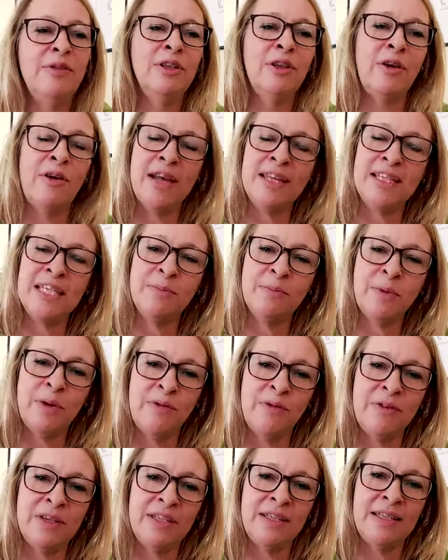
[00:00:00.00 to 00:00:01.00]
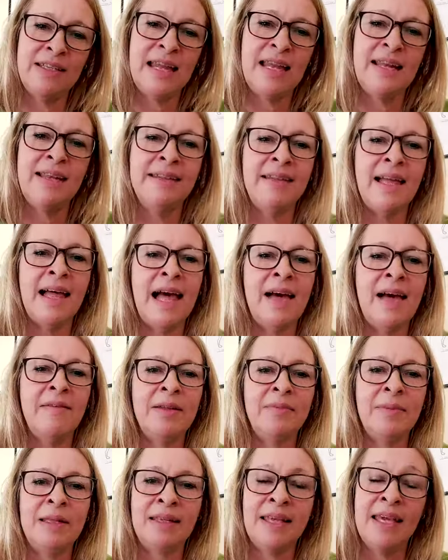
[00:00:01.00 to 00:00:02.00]
und äußerst professionell in der
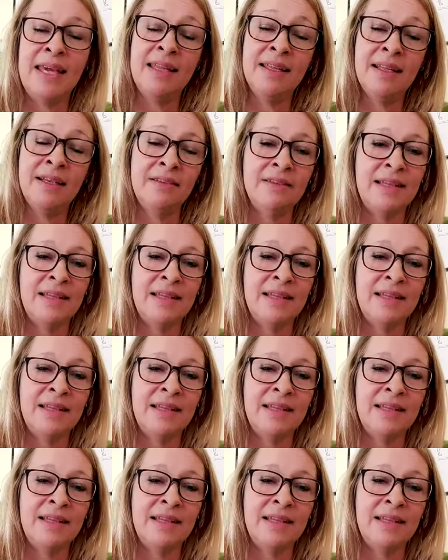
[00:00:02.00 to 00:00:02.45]
Arbeit mit Kindern